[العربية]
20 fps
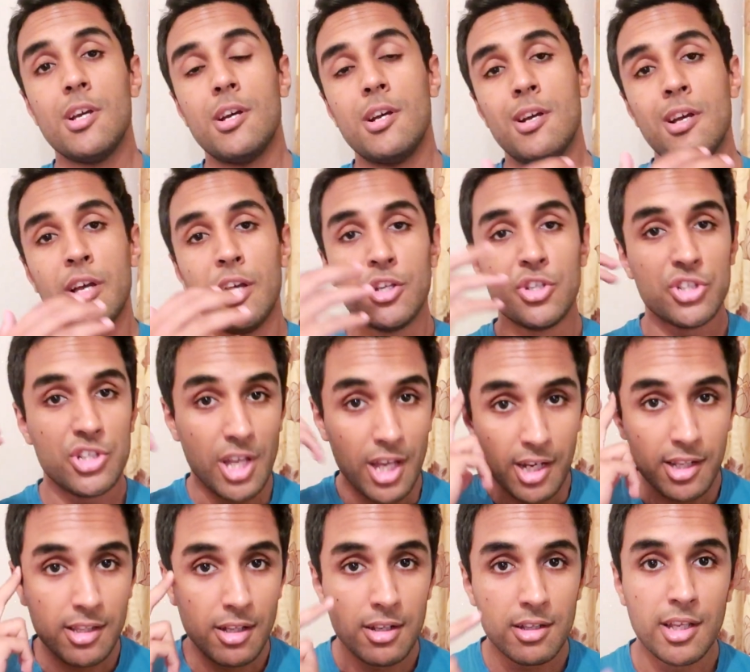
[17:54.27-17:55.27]
آه، الشعر
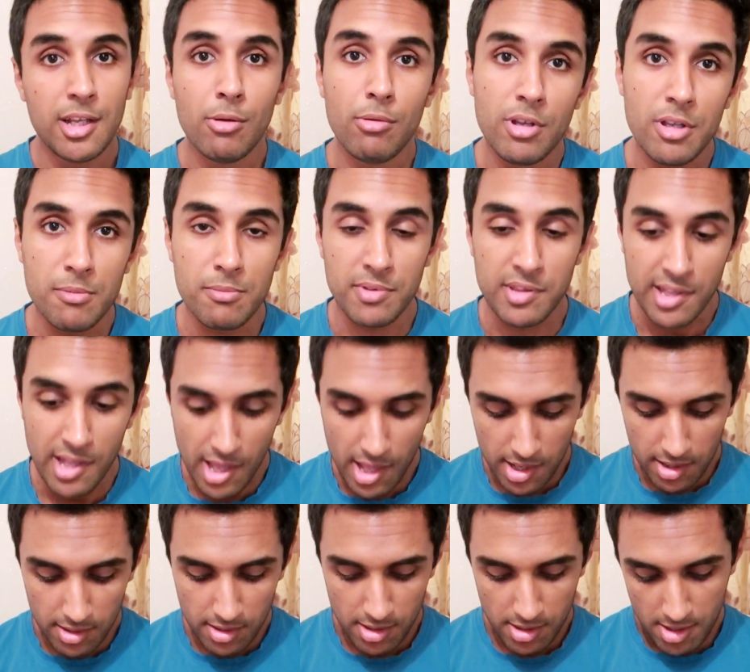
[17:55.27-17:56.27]
ديالك كيولي
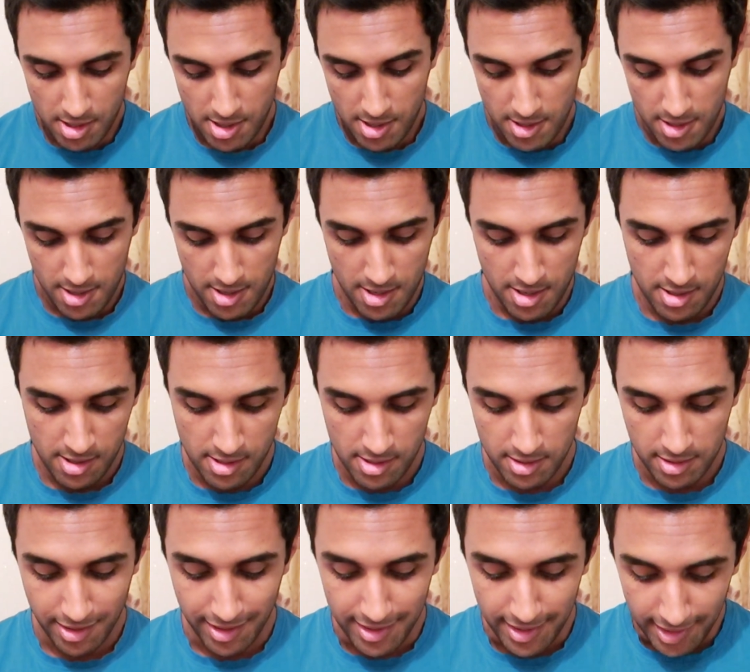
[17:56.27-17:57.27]
مزيان آه،
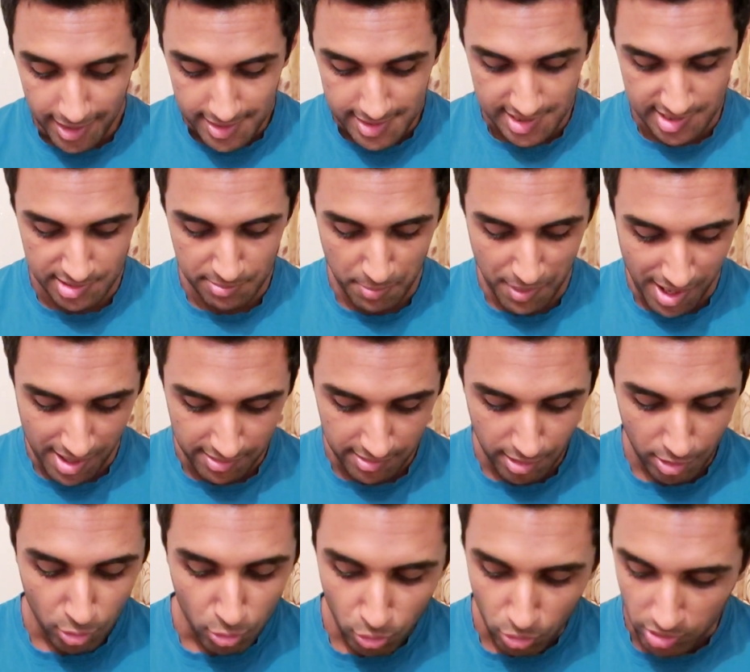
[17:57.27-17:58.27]
كنحس بان
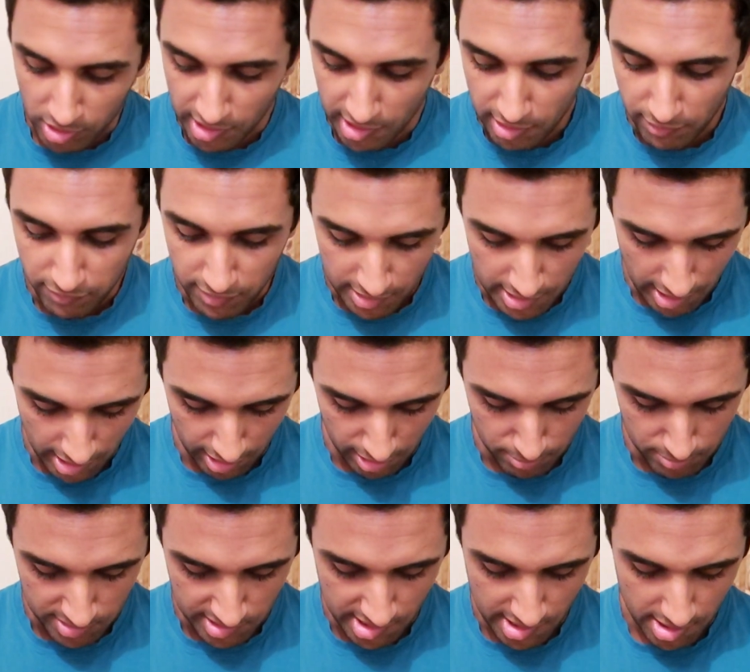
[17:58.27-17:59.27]
الكور ديالي في الداخل
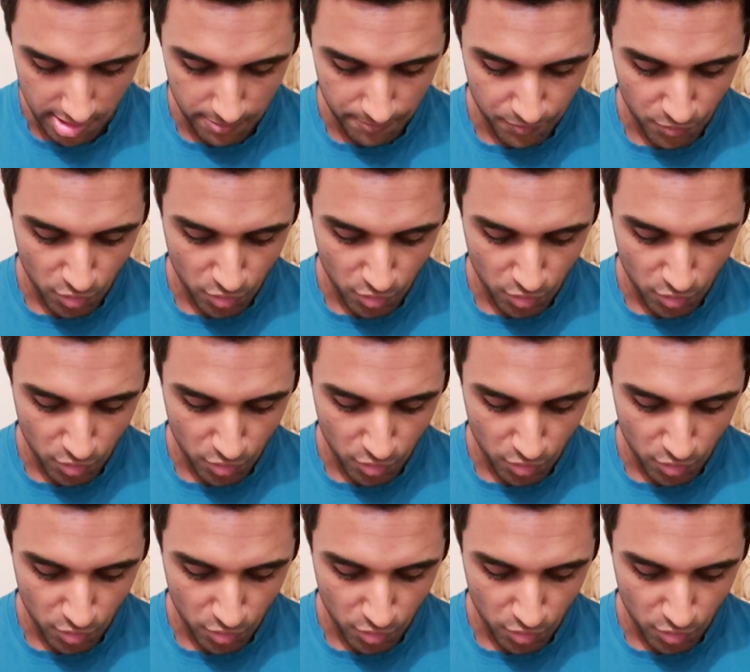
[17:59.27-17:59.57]
مزيان